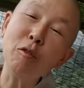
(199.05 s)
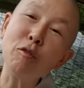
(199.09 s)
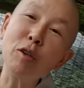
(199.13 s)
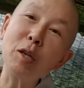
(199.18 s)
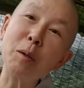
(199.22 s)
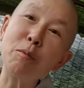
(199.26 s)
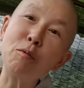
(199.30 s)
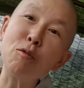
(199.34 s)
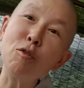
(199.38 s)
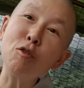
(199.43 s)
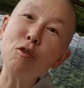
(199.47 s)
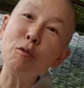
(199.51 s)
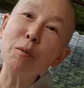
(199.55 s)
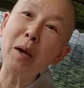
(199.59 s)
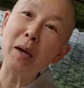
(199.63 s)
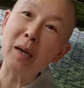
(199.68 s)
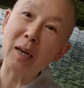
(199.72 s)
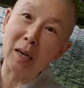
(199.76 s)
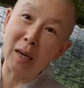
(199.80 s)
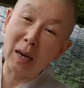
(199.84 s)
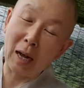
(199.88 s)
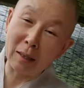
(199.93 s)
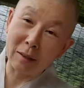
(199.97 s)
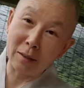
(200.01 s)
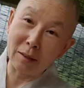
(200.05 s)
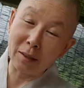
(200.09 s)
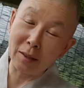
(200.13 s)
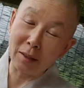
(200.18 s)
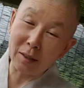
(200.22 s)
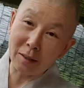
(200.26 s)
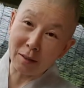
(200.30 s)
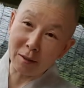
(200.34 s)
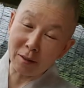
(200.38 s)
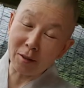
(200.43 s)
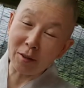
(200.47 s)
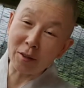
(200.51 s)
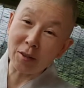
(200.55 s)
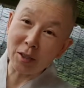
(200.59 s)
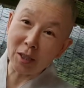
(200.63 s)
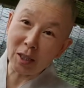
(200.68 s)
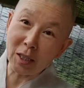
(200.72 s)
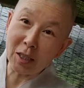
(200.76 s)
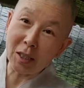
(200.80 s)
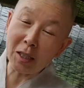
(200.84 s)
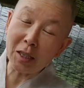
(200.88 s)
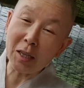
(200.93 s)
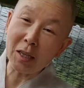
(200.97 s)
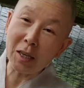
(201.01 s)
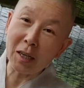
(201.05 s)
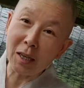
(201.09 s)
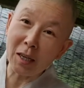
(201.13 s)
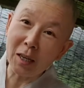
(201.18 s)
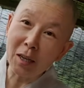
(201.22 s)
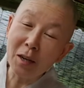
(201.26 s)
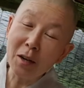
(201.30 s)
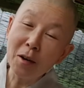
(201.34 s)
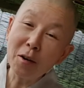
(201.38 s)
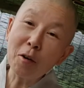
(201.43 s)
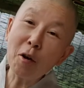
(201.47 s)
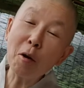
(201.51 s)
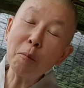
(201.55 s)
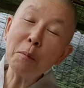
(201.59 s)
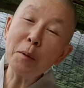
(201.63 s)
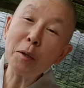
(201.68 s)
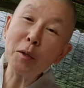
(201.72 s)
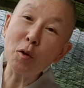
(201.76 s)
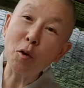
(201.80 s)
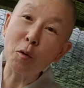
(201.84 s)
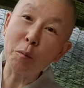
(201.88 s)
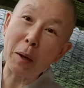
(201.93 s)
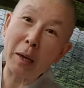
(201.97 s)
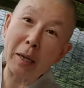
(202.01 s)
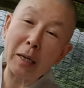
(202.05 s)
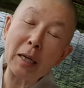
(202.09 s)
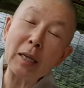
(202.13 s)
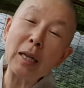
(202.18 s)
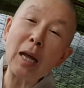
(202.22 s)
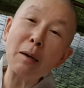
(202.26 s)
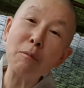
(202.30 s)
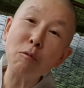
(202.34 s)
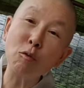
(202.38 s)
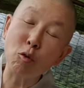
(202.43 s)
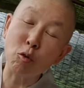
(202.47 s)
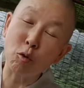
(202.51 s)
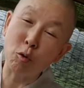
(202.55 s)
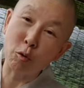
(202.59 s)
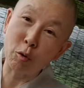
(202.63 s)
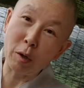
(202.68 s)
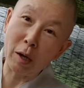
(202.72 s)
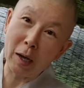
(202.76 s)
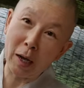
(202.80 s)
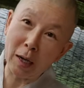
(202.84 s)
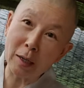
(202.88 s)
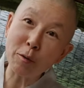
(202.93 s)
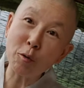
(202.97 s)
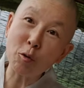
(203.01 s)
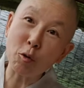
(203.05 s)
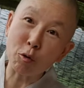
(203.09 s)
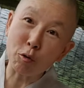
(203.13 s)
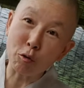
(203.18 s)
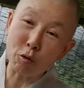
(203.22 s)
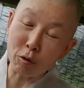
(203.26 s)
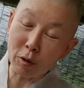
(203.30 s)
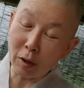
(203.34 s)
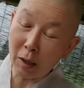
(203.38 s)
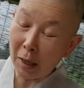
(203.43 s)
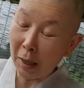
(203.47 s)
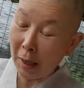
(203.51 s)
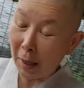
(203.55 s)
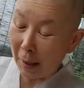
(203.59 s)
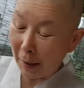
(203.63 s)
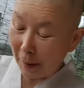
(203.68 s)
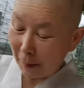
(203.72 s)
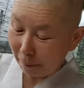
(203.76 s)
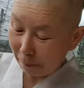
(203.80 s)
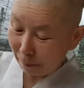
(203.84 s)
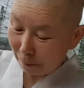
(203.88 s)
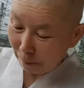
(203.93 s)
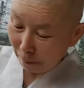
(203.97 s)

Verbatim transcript: 우리 블루베리라 그러듯이 커피도 베리나무 종류의 한 종류인데